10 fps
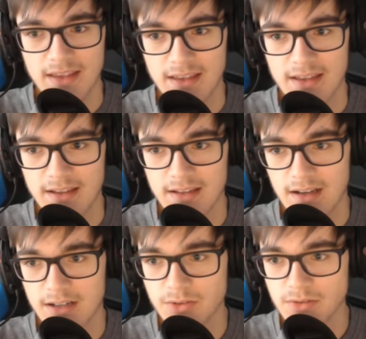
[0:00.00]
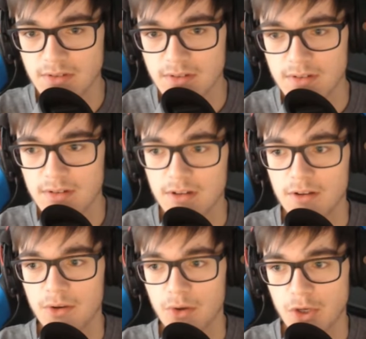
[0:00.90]
Äh, Achtung.
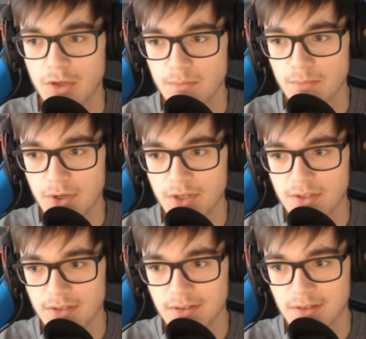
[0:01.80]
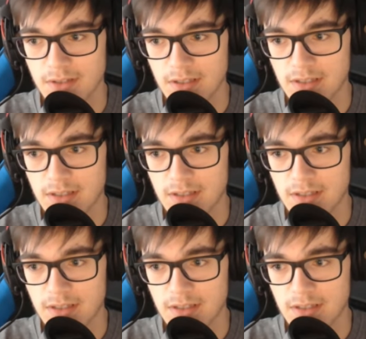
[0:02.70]
Ich möchte die